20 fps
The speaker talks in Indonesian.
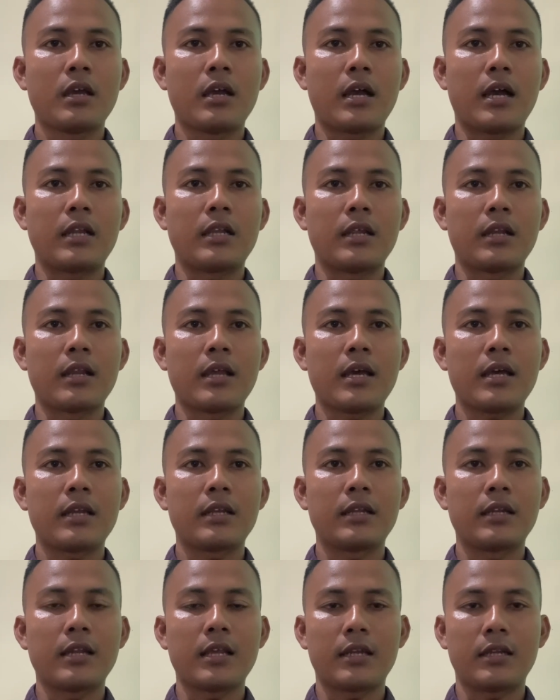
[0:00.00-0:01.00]
adalah
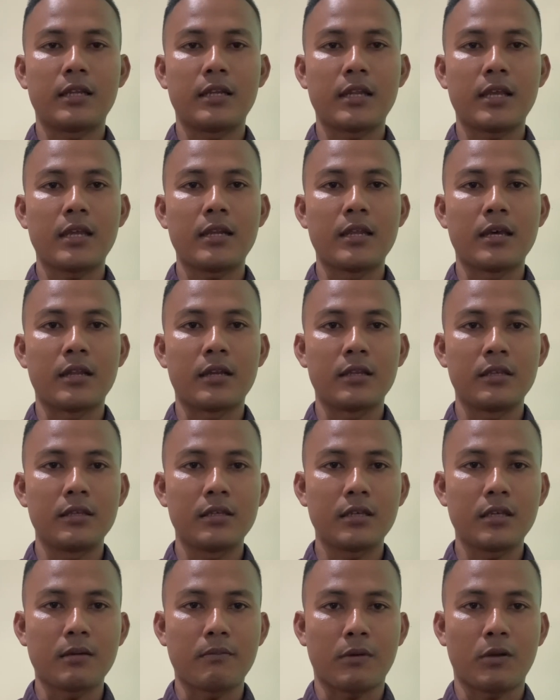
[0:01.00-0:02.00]
nilai-nilai dari
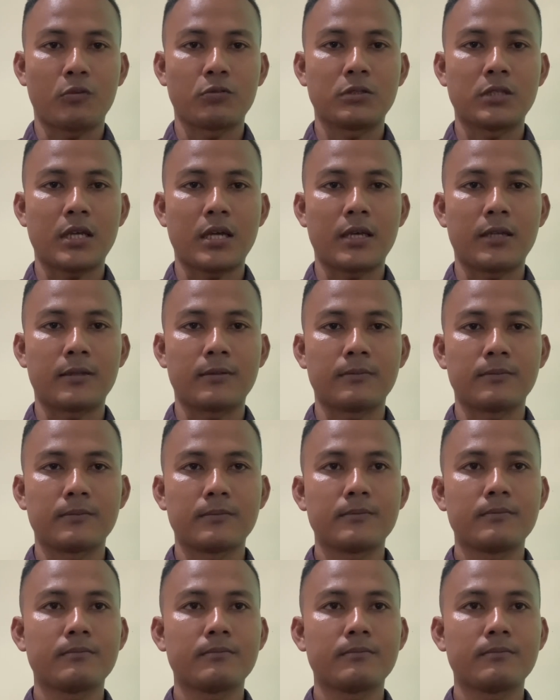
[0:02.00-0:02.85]
kemanusiaan.